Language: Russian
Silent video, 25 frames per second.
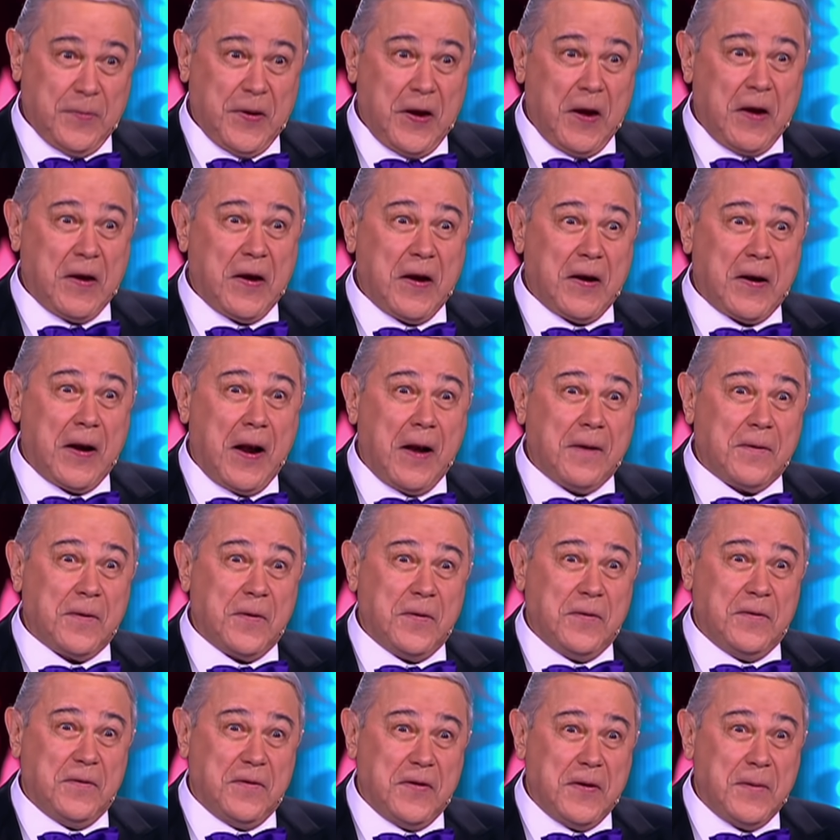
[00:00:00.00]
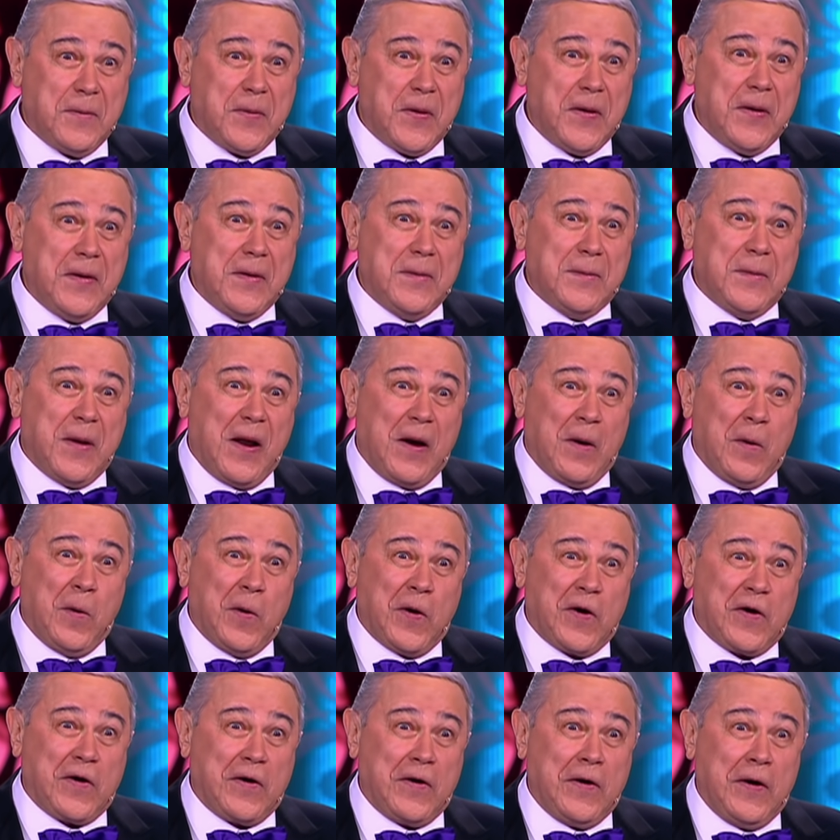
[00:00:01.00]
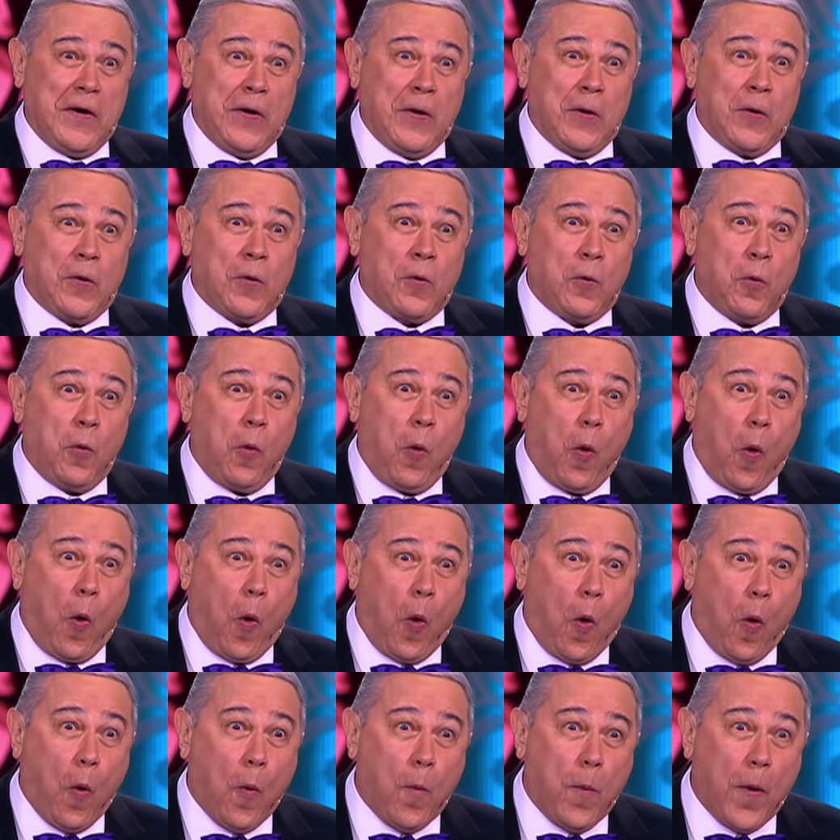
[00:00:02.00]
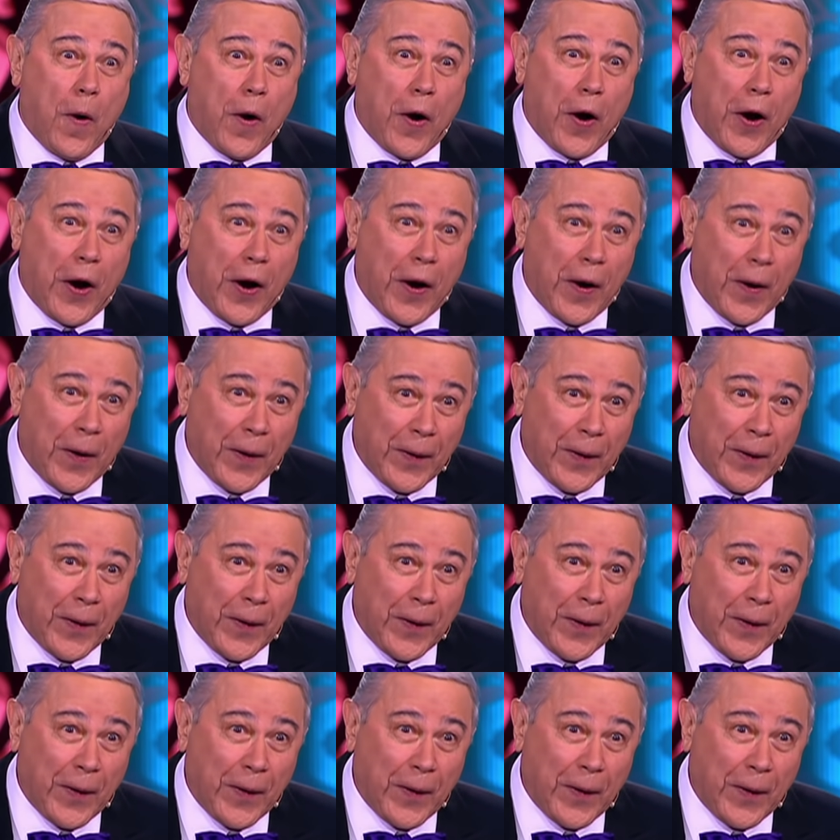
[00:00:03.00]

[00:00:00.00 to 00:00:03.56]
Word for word: Мне недавно выпали молочные зубы.